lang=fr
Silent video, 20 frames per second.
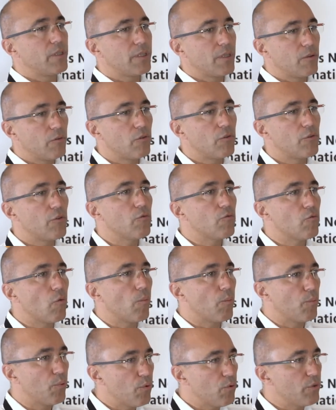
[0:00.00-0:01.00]
c'est le lieu où on
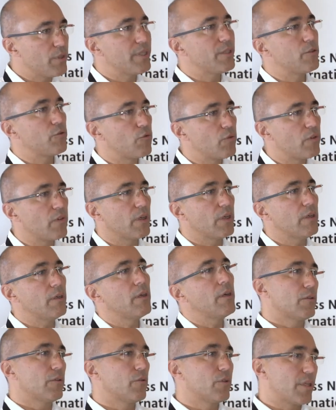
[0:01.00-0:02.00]
peut discuter
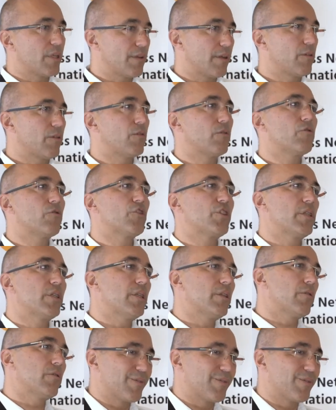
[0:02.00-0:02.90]
de ces technologies,